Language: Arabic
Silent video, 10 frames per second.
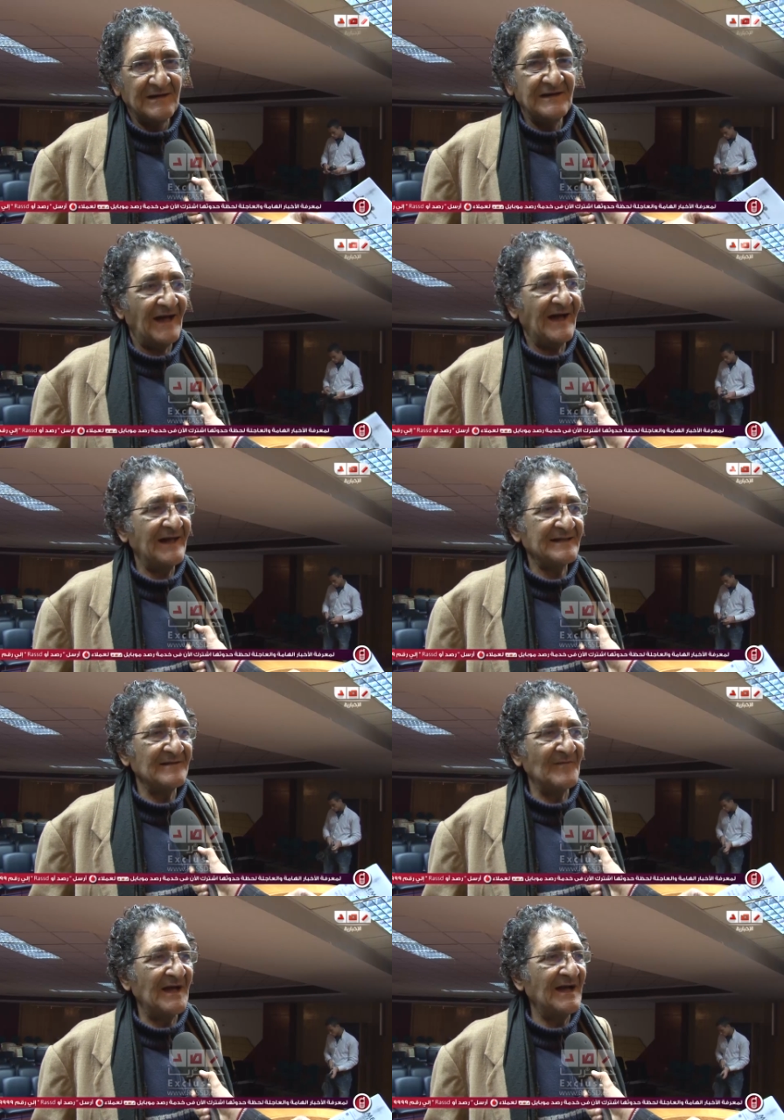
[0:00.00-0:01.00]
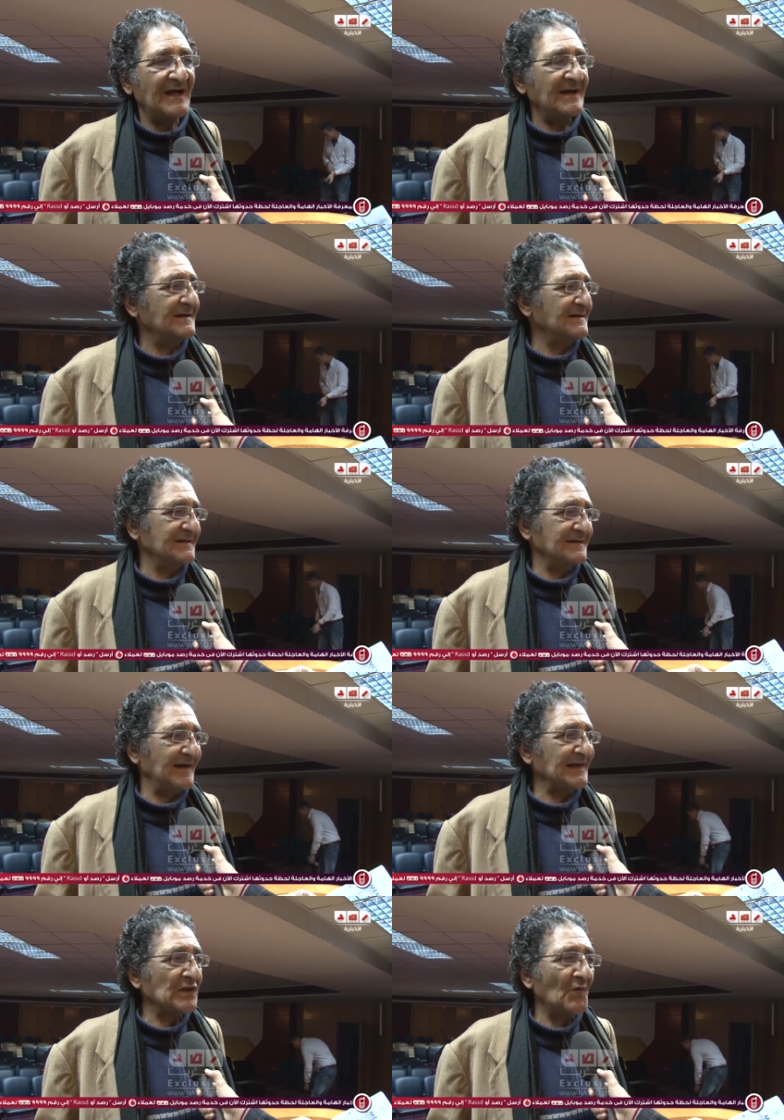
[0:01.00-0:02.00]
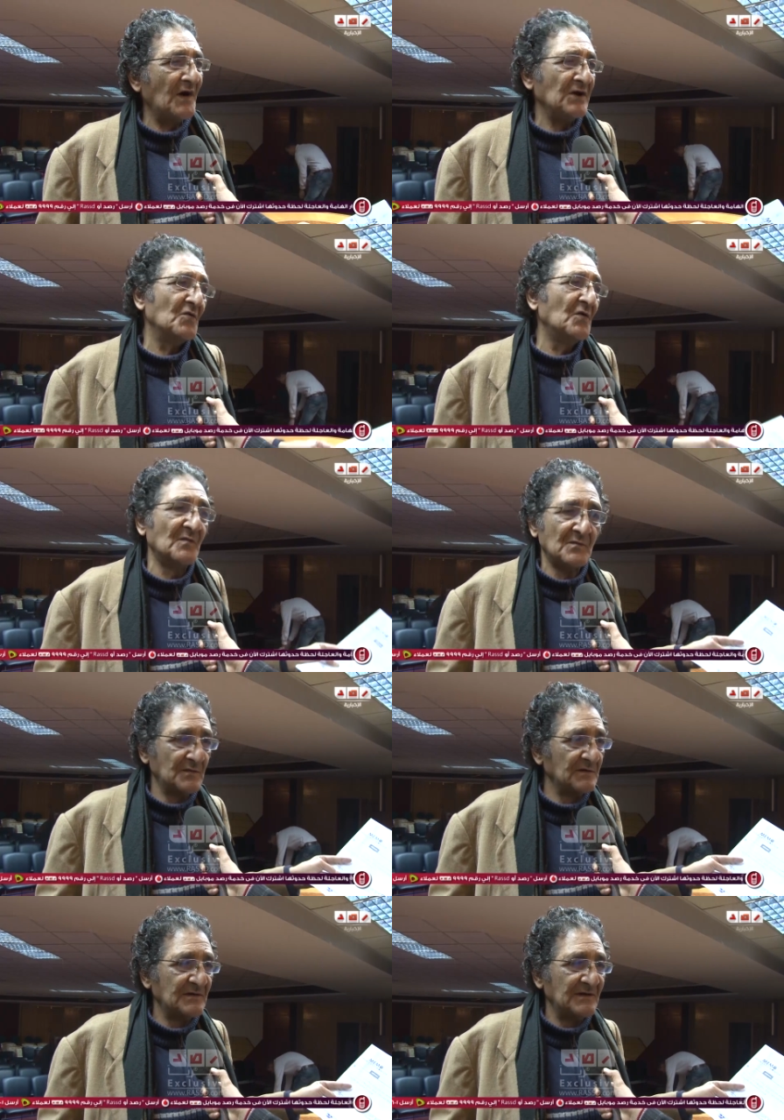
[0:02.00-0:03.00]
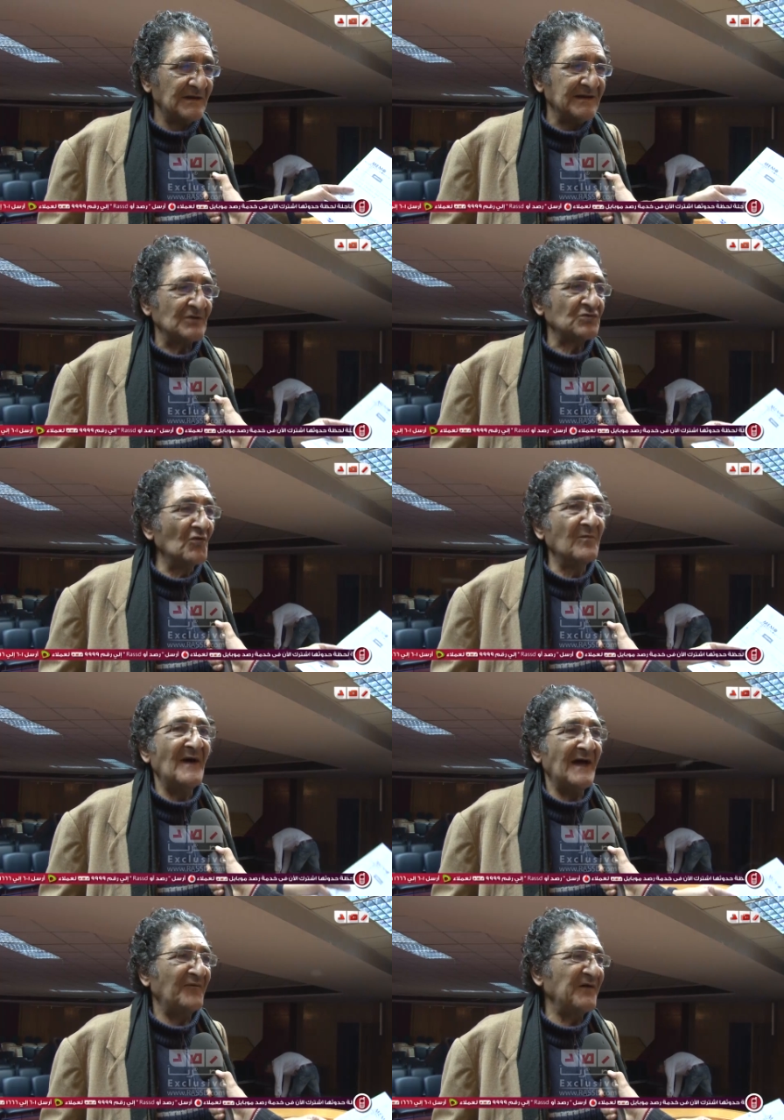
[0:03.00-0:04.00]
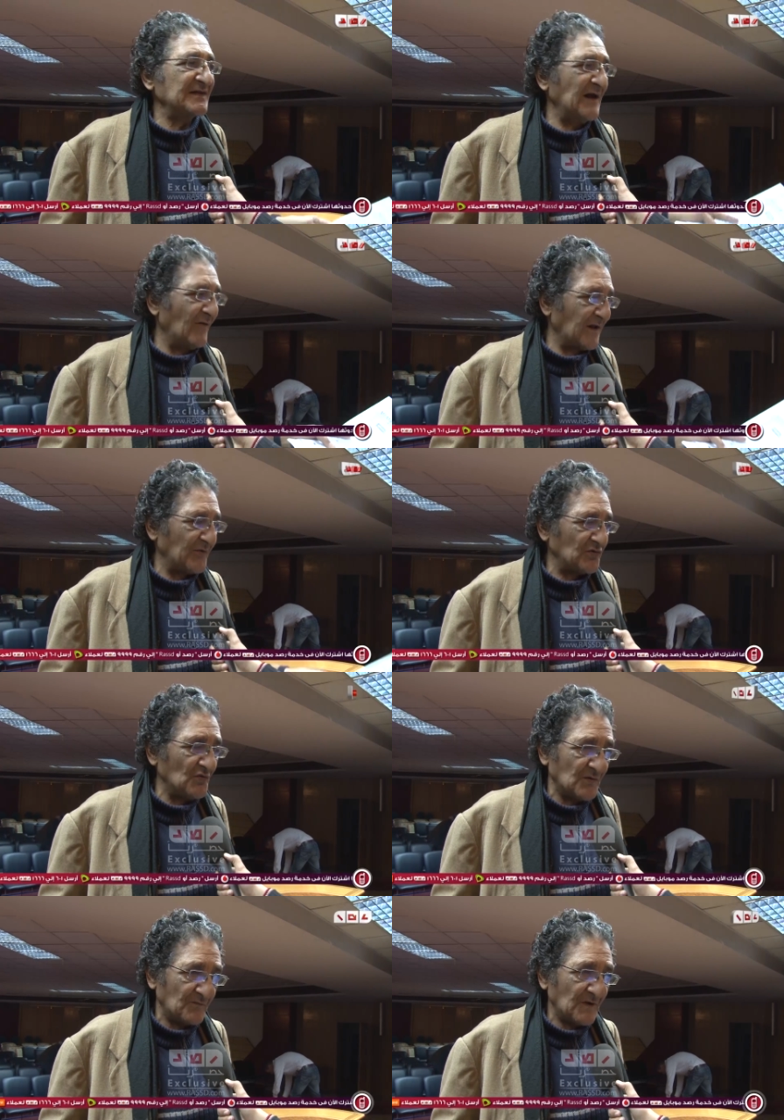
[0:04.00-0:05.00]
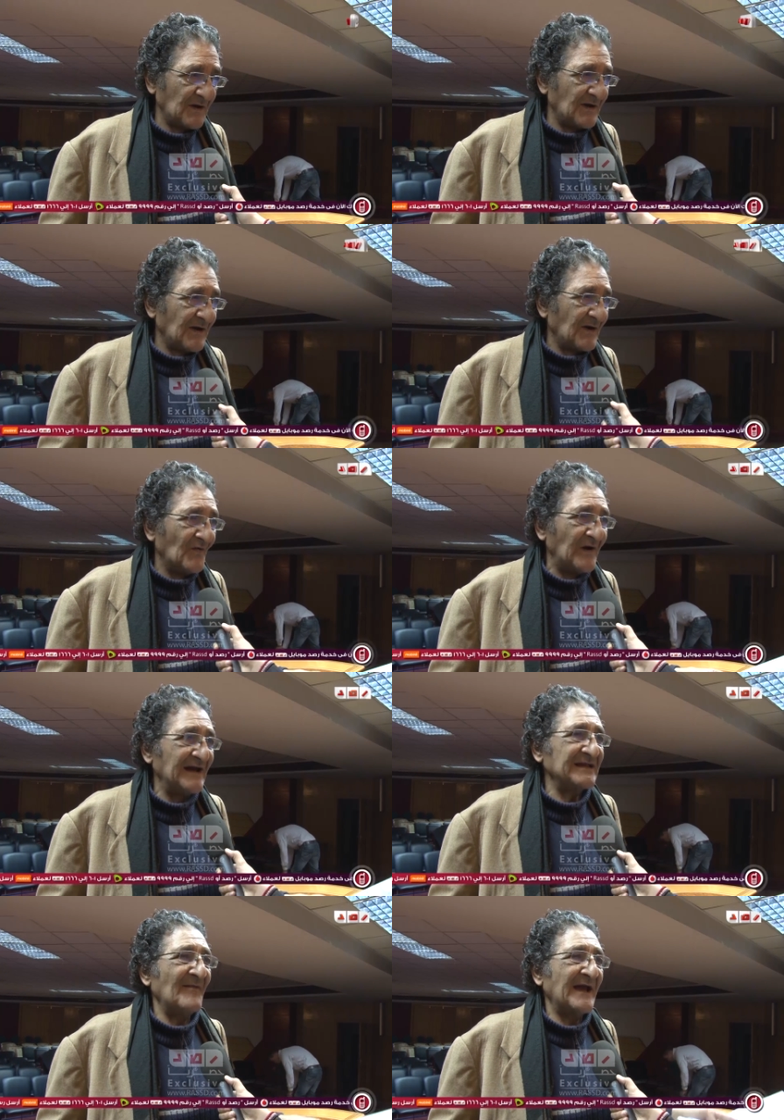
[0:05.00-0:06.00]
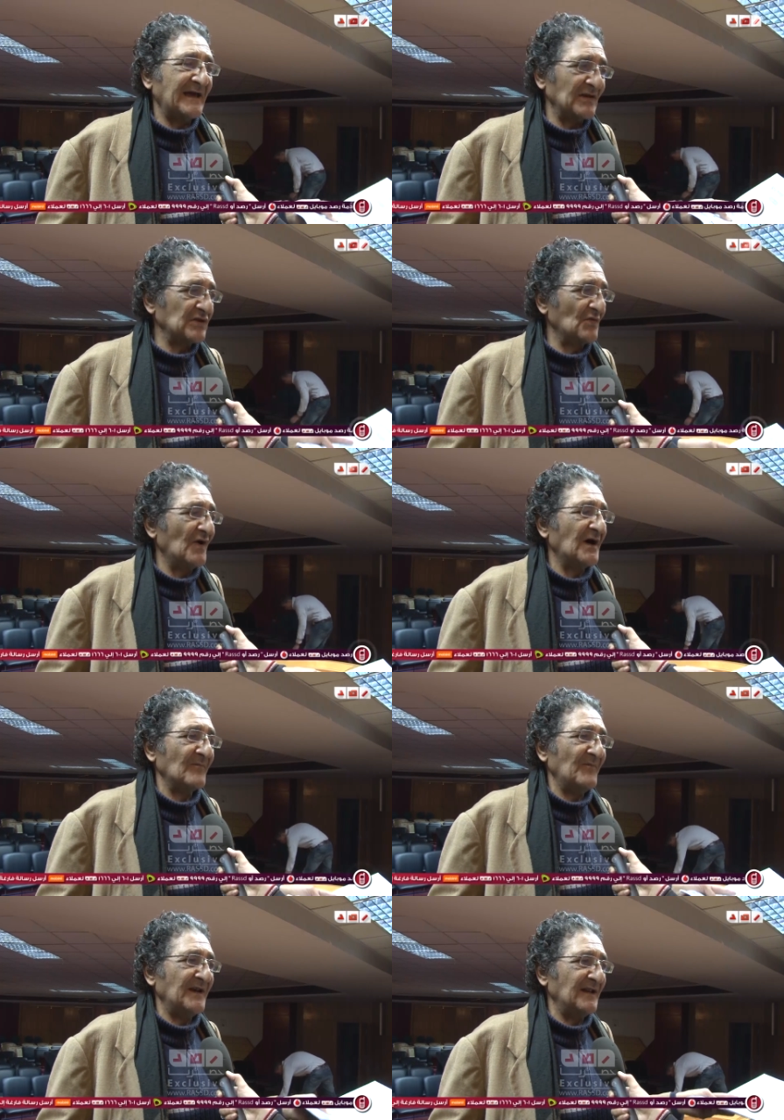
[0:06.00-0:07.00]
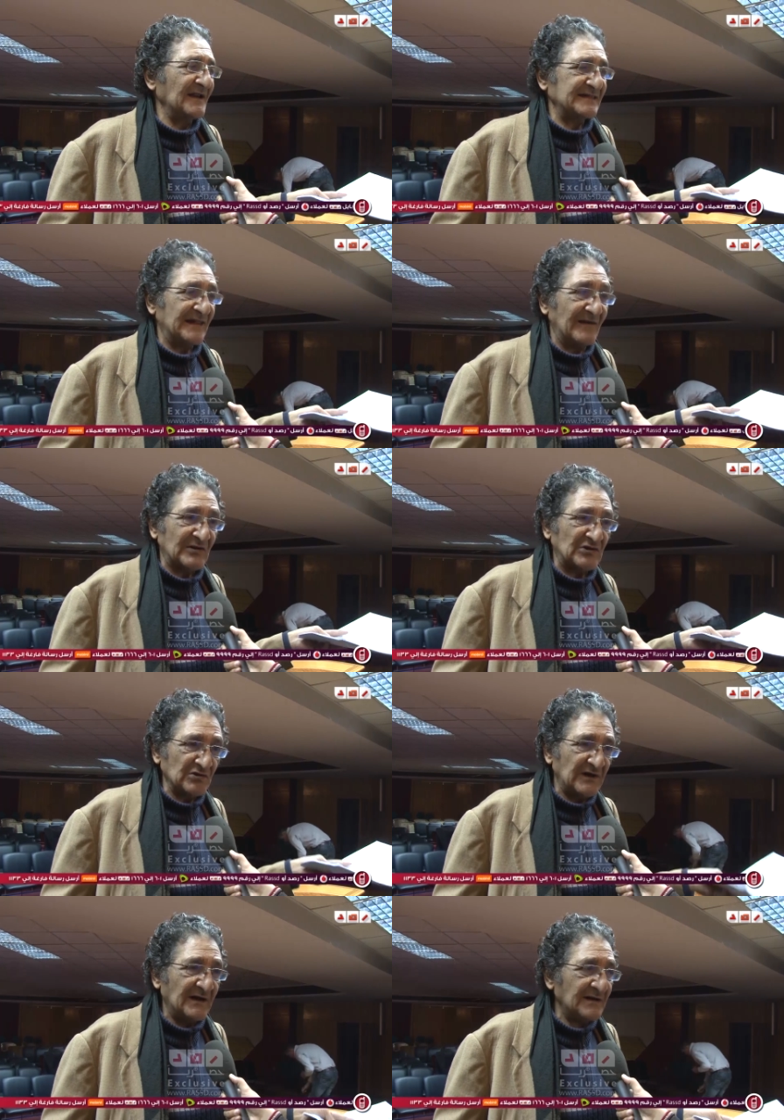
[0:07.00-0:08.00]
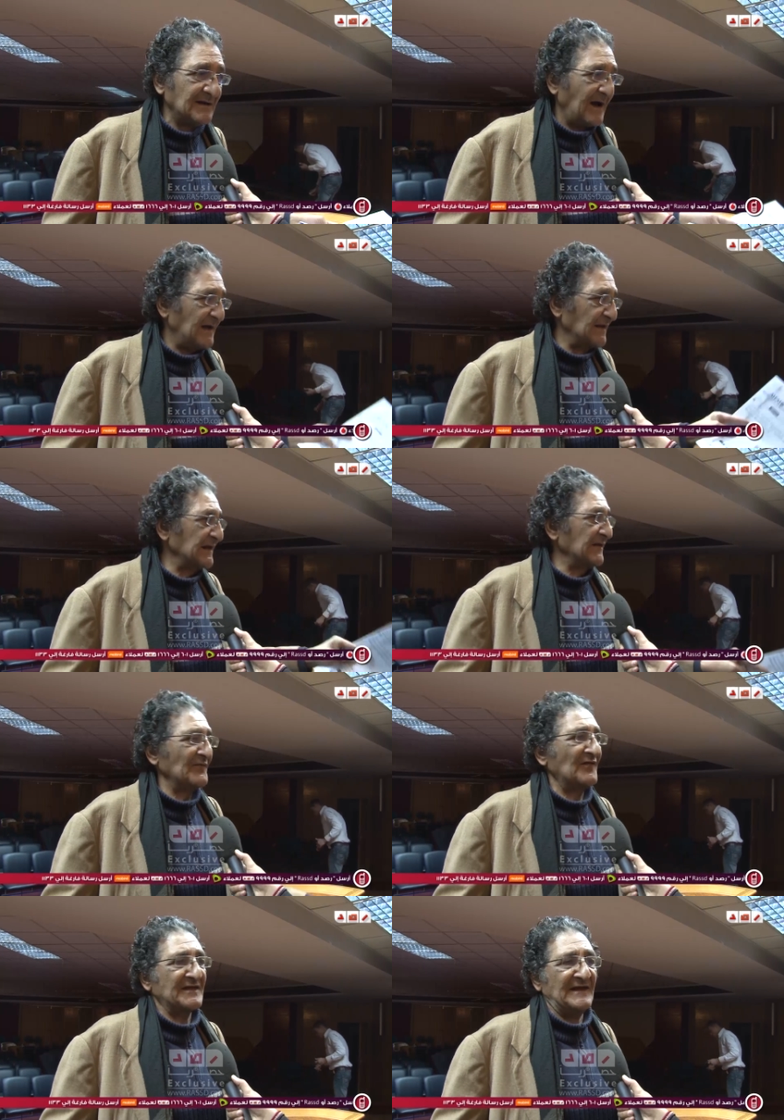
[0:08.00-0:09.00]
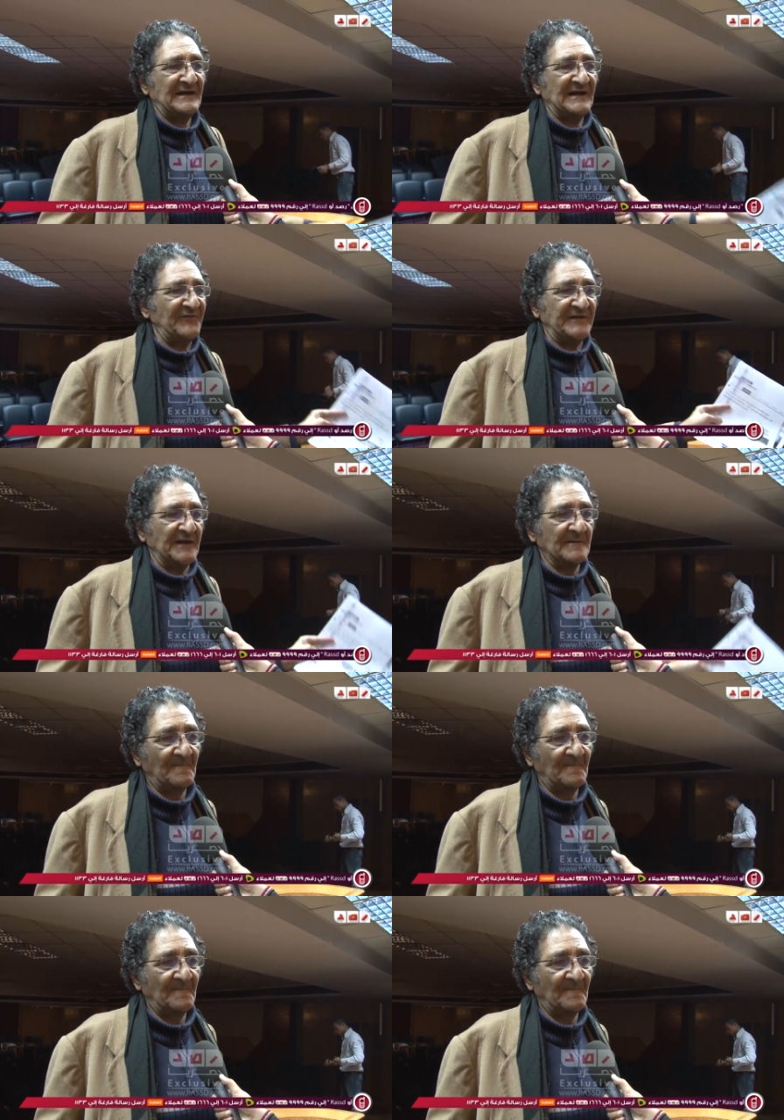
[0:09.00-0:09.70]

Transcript: لحد ما آه، الثوار يحكموا يعني طول ما في ثوره بتقوم ولا يتمكن الثوار من استلام السلطه هنظل في الوضع اللي احنا فيه ده